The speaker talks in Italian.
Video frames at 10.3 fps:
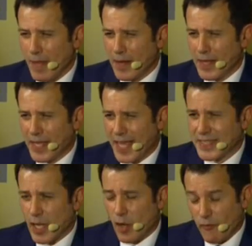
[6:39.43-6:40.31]

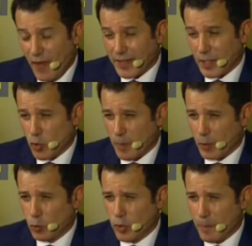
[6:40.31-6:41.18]
richieste e le offerte
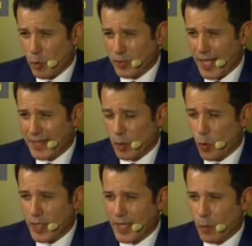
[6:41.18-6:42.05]
soprattutto importanti
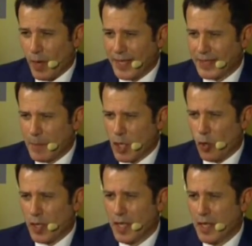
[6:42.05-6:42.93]
alcune da 40
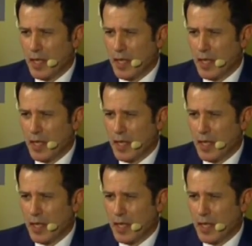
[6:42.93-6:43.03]
milioni